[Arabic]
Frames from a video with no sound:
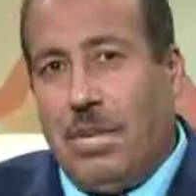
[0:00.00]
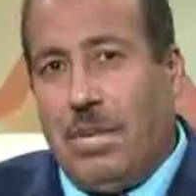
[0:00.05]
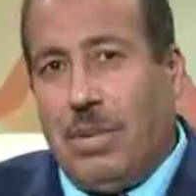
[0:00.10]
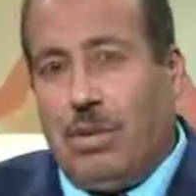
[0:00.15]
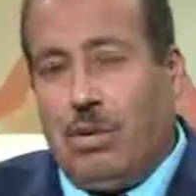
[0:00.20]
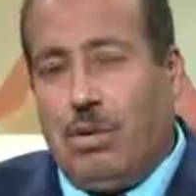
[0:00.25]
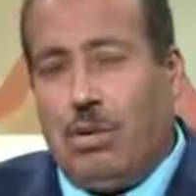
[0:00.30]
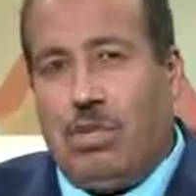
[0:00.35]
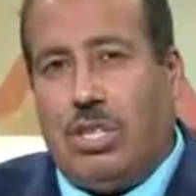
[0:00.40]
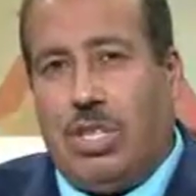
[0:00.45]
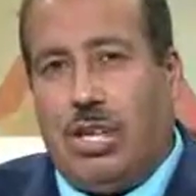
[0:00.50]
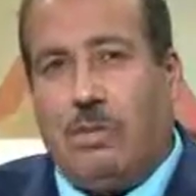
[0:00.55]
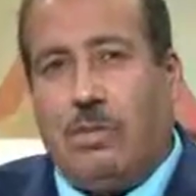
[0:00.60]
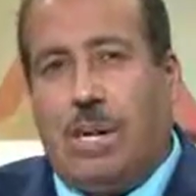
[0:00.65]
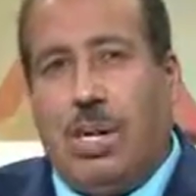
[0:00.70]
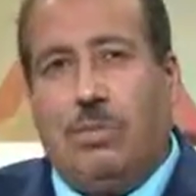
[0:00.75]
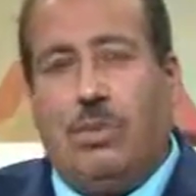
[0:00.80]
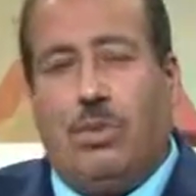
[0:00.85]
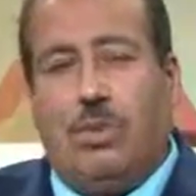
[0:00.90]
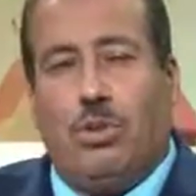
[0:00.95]
حسام
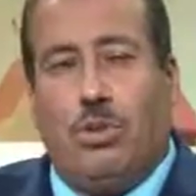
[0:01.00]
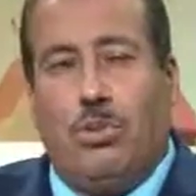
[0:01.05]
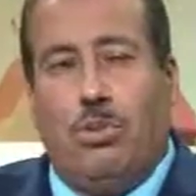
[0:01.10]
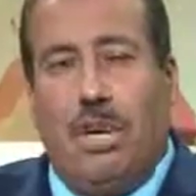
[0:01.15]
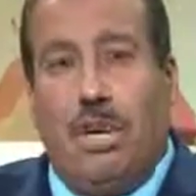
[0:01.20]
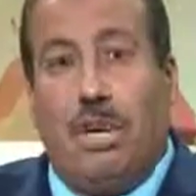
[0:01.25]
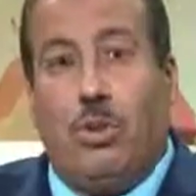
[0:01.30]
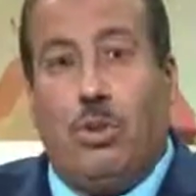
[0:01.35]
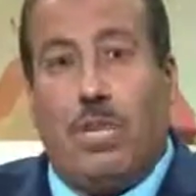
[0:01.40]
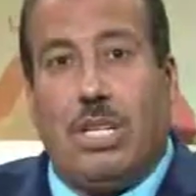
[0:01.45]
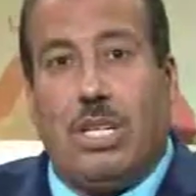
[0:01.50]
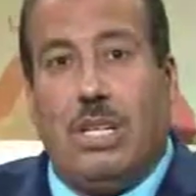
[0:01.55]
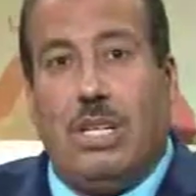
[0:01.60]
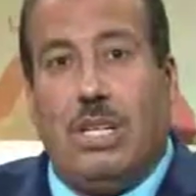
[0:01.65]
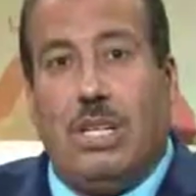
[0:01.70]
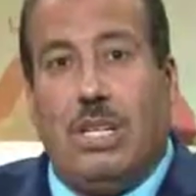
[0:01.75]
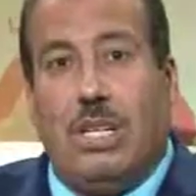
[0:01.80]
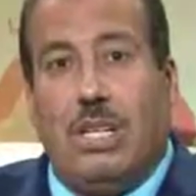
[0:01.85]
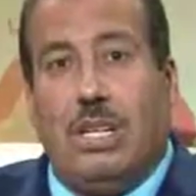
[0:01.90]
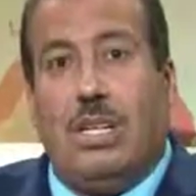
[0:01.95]
أبو الرب
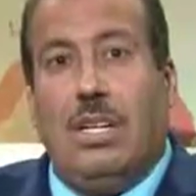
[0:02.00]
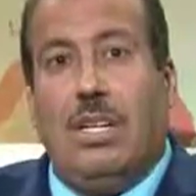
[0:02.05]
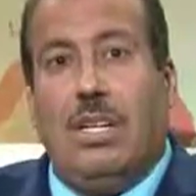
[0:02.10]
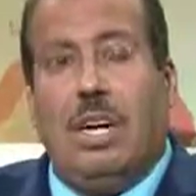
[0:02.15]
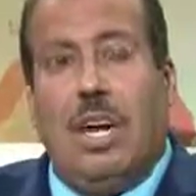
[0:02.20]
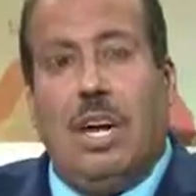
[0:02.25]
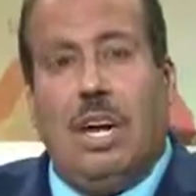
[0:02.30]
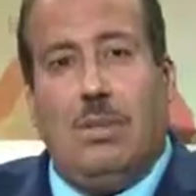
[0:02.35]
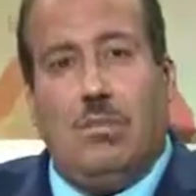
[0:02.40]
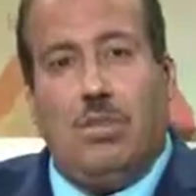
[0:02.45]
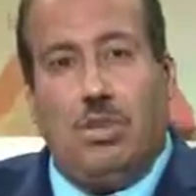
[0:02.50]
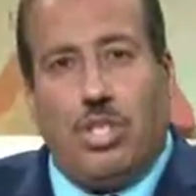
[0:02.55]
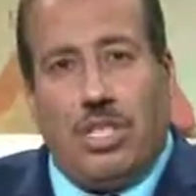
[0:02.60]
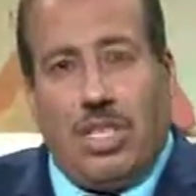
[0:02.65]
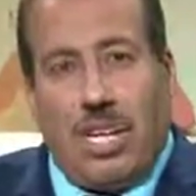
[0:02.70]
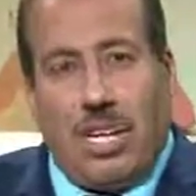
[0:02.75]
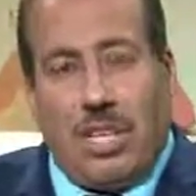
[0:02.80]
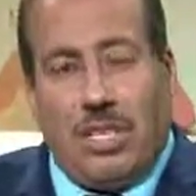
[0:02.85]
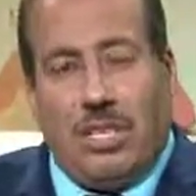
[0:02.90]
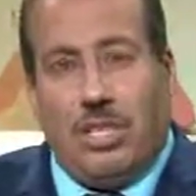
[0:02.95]
الوكيل
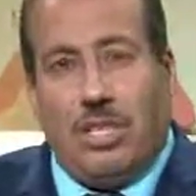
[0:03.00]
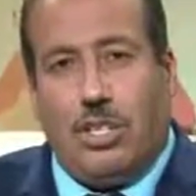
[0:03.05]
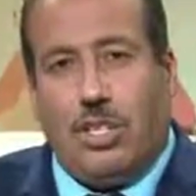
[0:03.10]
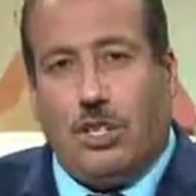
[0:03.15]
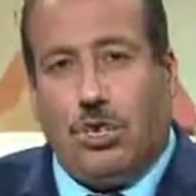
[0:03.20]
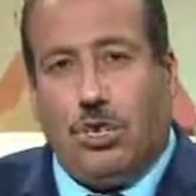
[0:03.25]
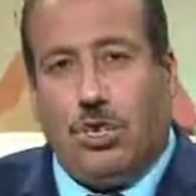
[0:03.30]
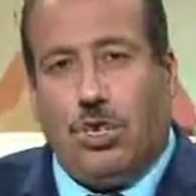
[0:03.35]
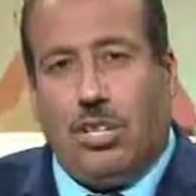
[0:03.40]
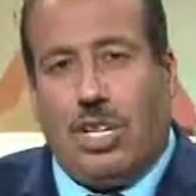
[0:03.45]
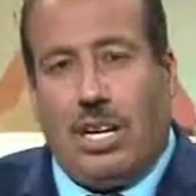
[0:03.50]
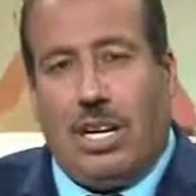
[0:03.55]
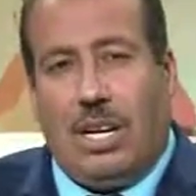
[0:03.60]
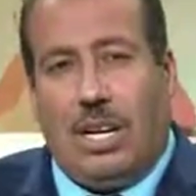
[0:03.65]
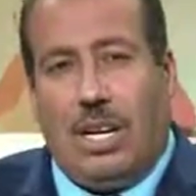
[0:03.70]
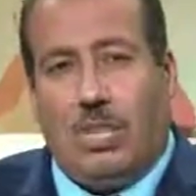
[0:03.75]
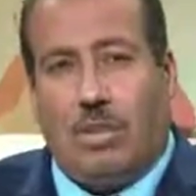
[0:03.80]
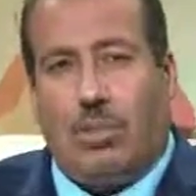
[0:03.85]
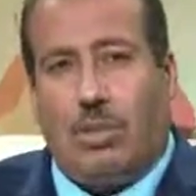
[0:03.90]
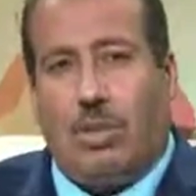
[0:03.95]
المساعد لشؤون
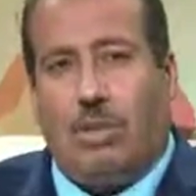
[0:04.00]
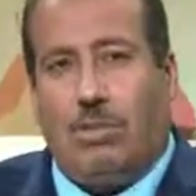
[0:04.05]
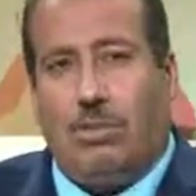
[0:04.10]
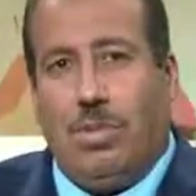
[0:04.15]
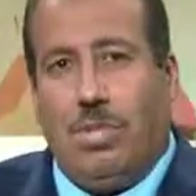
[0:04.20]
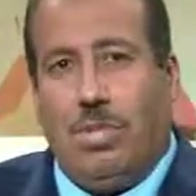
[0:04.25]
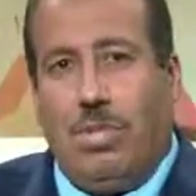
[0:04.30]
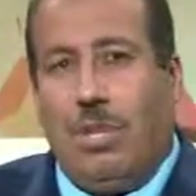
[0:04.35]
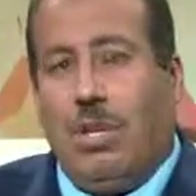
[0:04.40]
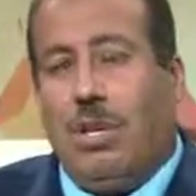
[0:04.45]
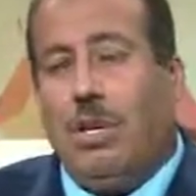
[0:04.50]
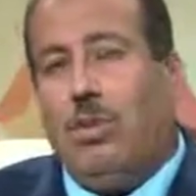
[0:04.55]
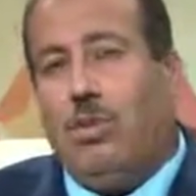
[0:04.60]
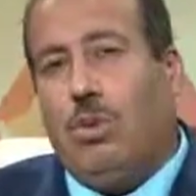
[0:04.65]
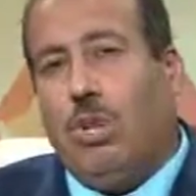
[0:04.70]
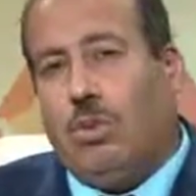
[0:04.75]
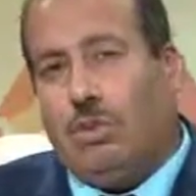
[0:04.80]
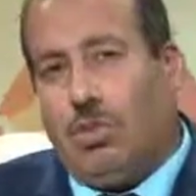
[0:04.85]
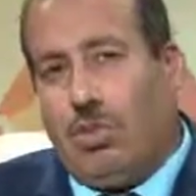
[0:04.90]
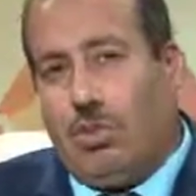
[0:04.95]
الحج والعمرة
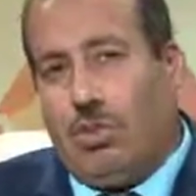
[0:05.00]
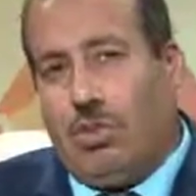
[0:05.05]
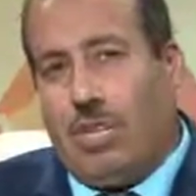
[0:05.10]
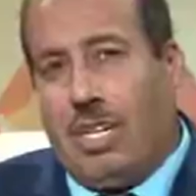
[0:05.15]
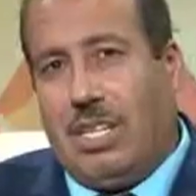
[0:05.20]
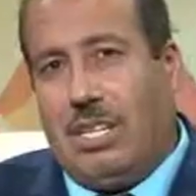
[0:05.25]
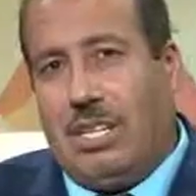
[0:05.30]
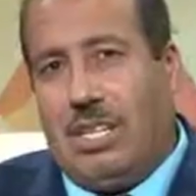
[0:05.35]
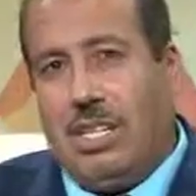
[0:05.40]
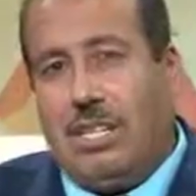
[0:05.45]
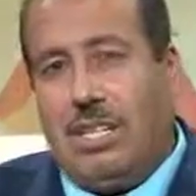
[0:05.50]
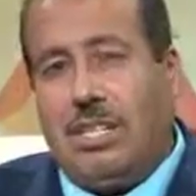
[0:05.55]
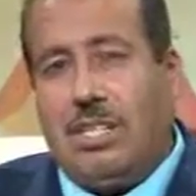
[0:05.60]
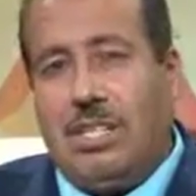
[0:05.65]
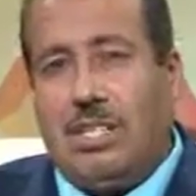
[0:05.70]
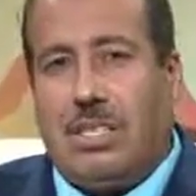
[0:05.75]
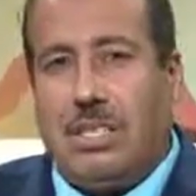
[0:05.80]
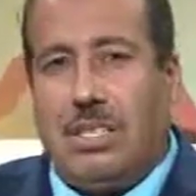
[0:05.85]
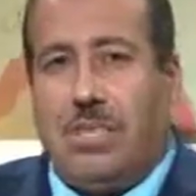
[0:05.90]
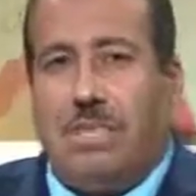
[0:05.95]
ويسعدنا أيضا أن
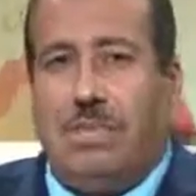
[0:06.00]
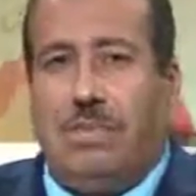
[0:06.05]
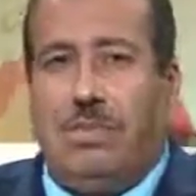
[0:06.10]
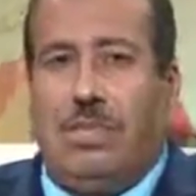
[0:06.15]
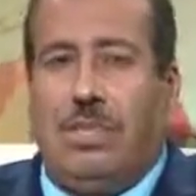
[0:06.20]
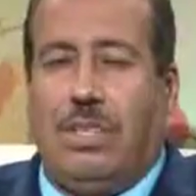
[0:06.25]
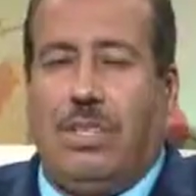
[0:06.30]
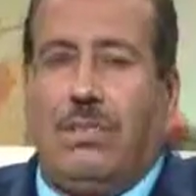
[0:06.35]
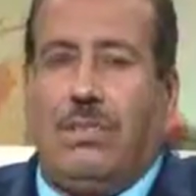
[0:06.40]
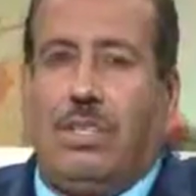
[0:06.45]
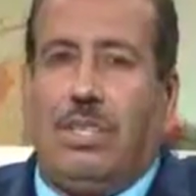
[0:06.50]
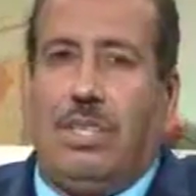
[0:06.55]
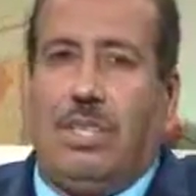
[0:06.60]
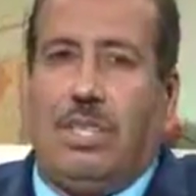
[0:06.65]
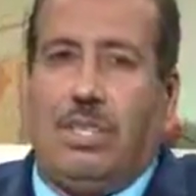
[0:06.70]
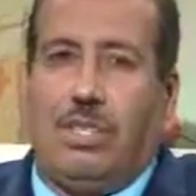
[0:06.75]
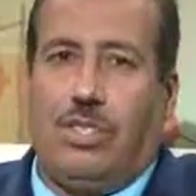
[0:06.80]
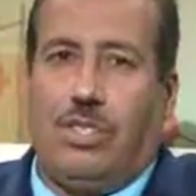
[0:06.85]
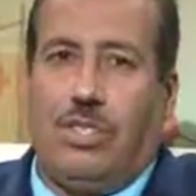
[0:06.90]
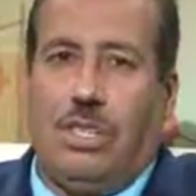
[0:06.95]
نستضيف فضيلة
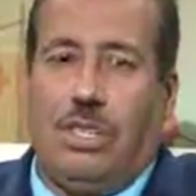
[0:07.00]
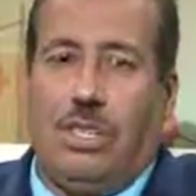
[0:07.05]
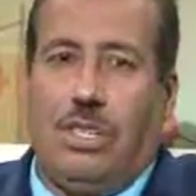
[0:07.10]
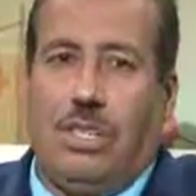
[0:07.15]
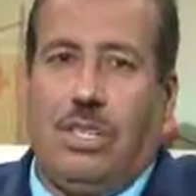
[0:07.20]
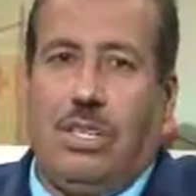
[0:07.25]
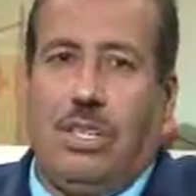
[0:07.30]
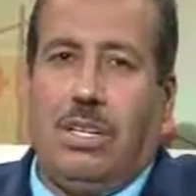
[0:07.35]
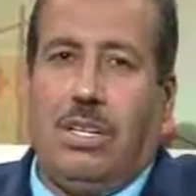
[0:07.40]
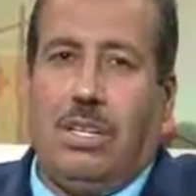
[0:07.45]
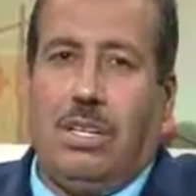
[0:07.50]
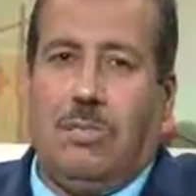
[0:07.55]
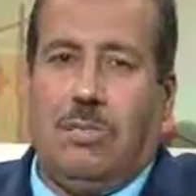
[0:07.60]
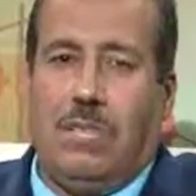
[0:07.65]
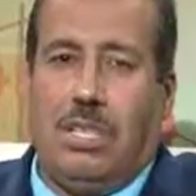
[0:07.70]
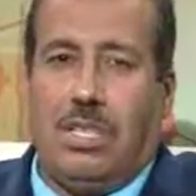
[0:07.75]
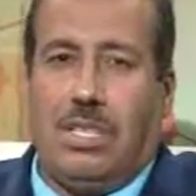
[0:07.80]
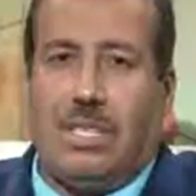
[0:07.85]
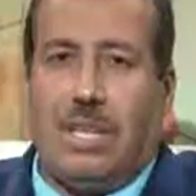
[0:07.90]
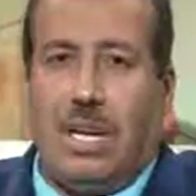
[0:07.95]
الشيخ خميس